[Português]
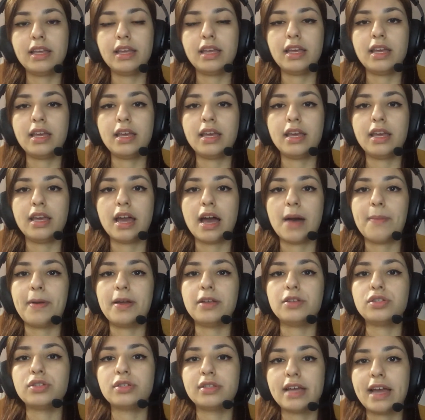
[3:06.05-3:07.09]
e a
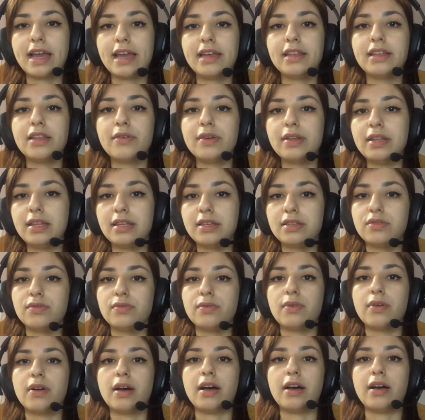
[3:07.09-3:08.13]
partir daí deu
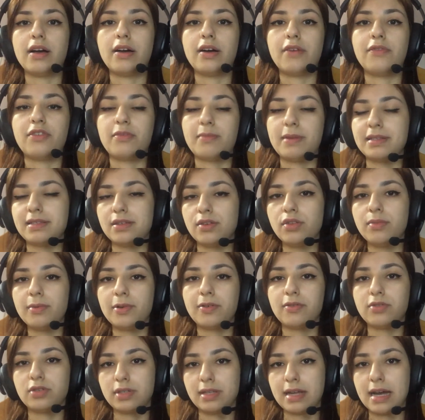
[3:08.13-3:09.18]
início à, à formação do
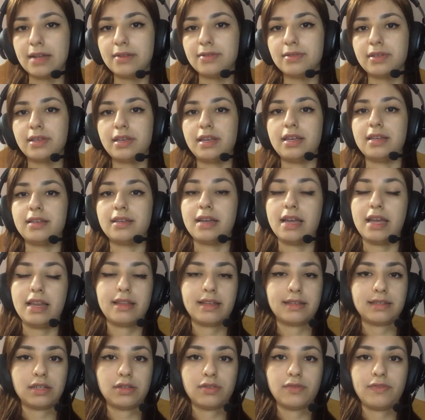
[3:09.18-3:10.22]
banco de dados, que ele
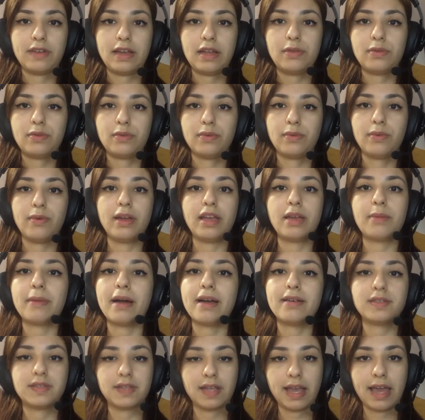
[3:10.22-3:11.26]
está sendo feito em
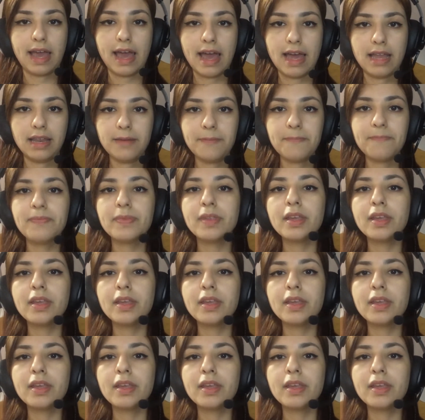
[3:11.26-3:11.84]
MySQL.